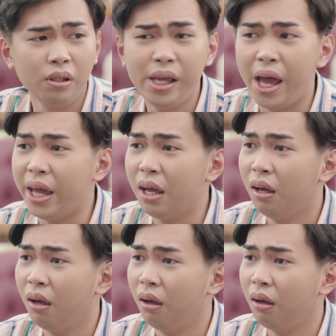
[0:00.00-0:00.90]
cái gì
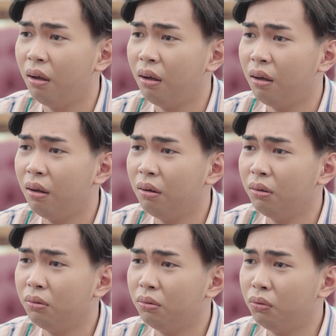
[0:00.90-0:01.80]

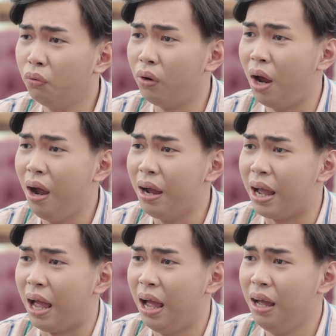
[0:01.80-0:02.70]
tôi rớt rồi
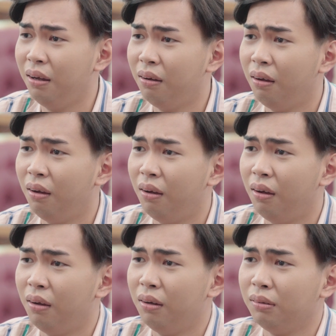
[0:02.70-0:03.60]
hả
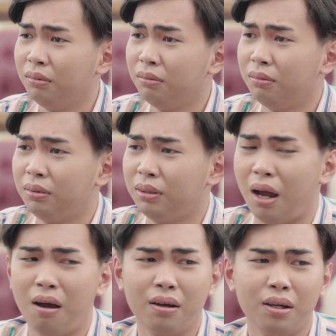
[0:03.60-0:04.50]

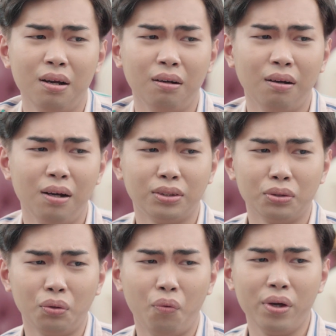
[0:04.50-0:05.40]
trời đất ơi sao
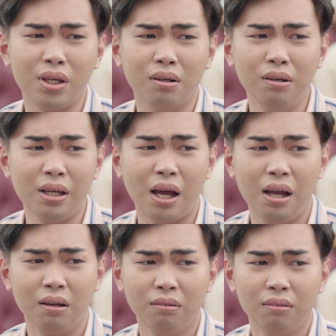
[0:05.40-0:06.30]
xui dữ vậy